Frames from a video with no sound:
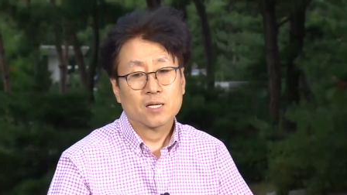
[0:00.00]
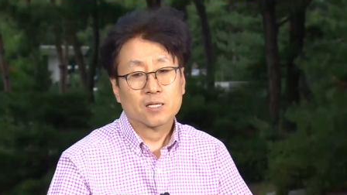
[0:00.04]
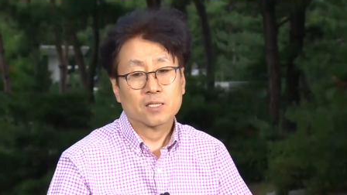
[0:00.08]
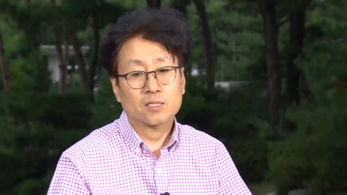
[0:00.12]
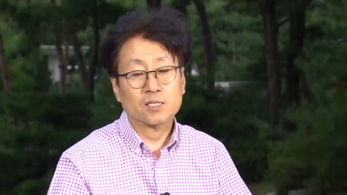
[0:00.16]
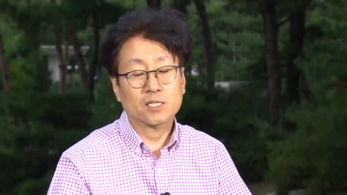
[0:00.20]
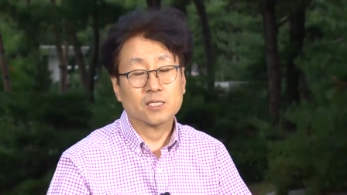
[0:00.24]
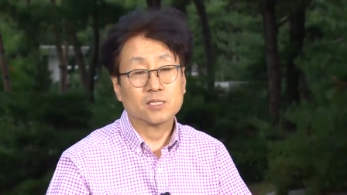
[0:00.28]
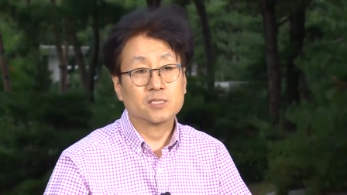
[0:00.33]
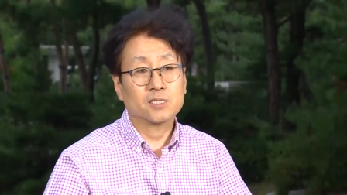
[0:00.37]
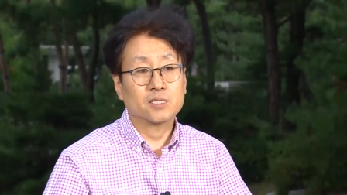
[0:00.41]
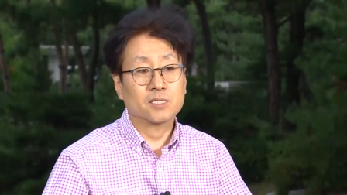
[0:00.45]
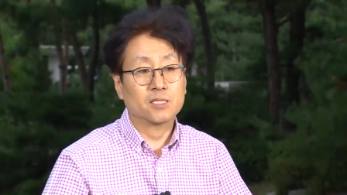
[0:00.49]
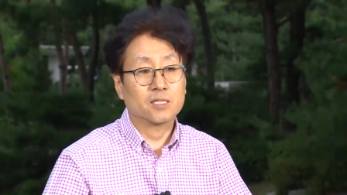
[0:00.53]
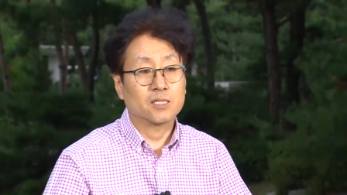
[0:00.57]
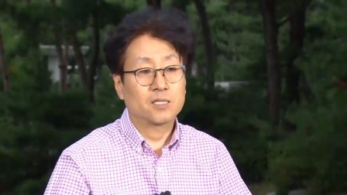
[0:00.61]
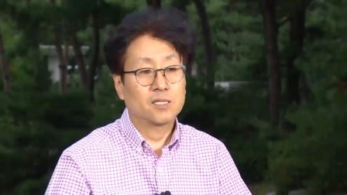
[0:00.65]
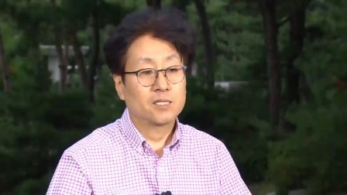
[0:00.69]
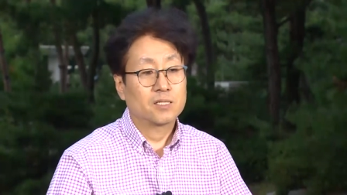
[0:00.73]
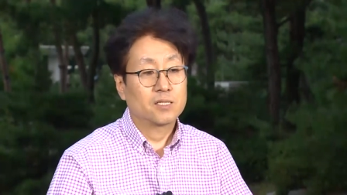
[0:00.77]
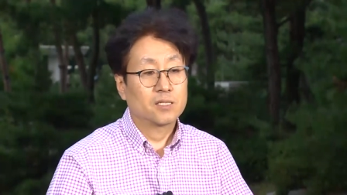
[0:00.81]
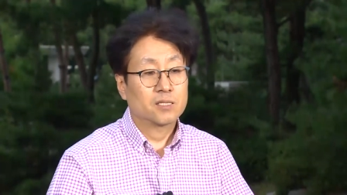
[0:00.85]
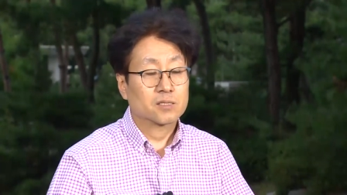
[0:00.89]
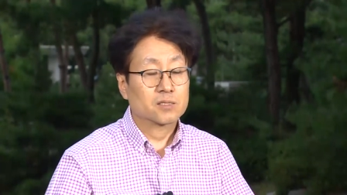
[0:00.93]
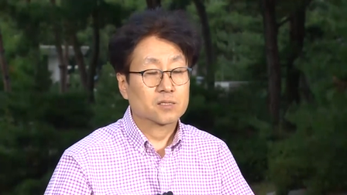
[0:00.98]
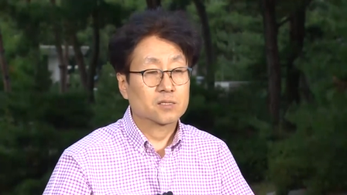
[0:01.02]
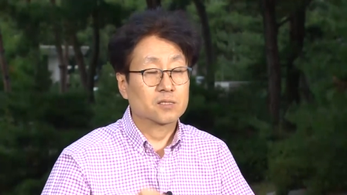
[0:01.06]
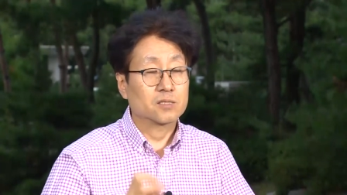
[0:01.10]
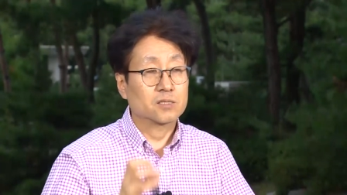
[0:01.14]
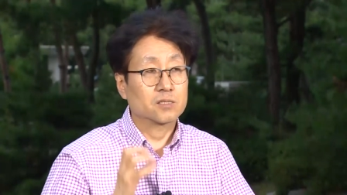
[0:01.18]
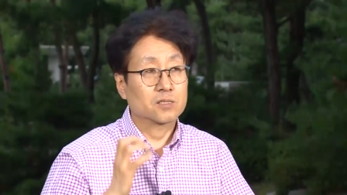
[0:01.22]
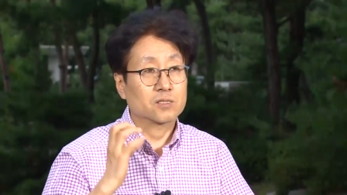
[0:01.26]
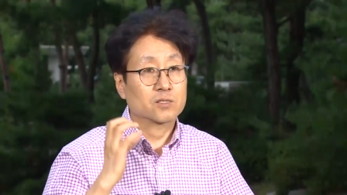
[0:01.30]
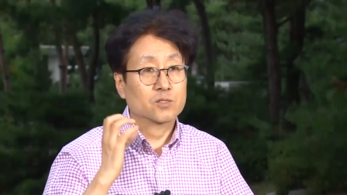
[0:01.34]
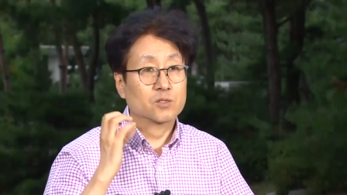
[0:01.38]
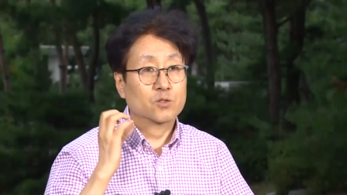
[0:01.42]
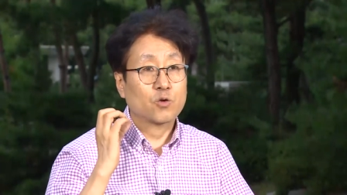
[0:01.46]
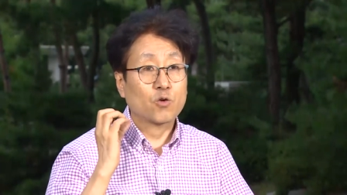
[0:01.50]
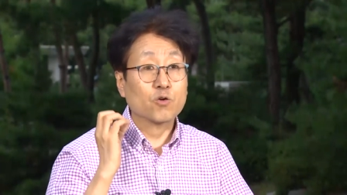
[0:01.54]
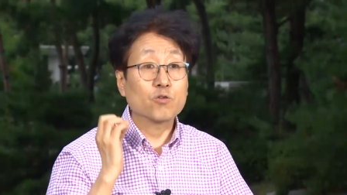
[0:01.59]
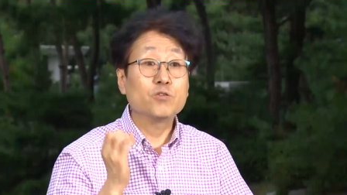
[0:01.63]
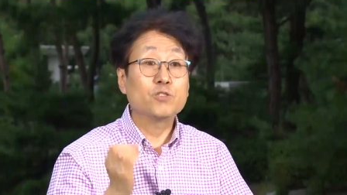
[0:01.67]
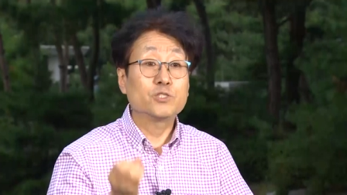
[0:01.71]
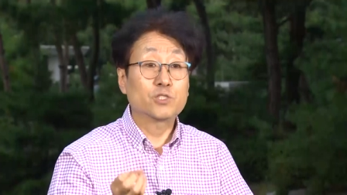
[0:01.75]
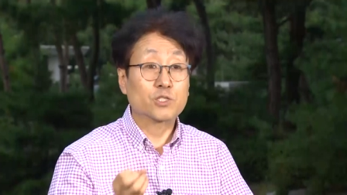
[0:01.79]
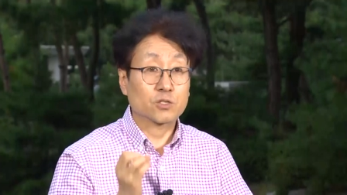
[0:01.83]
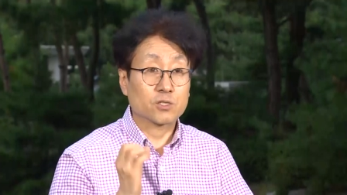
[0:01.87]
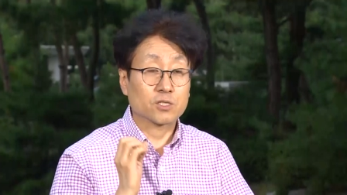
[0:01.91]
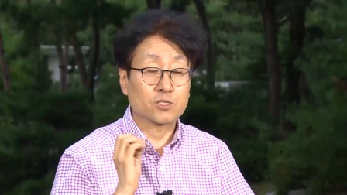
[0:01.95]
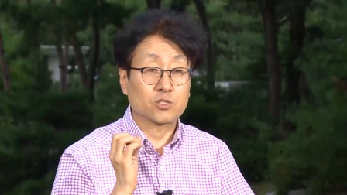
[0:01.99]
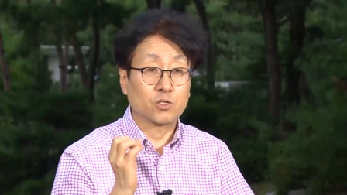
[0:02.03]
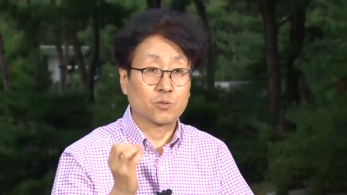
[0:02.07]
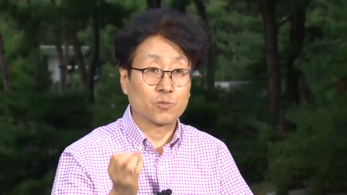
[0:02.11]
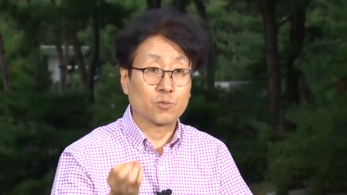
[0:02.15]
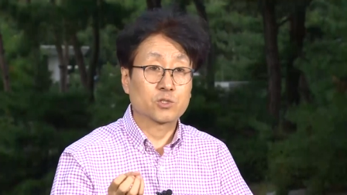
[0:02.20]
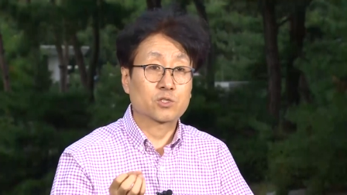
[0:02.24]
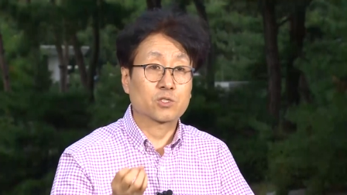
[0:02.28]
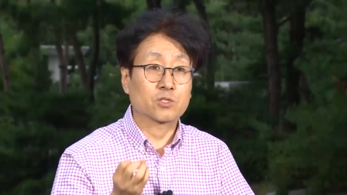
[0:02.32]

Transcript: 그게 이제 그 효율적인 정보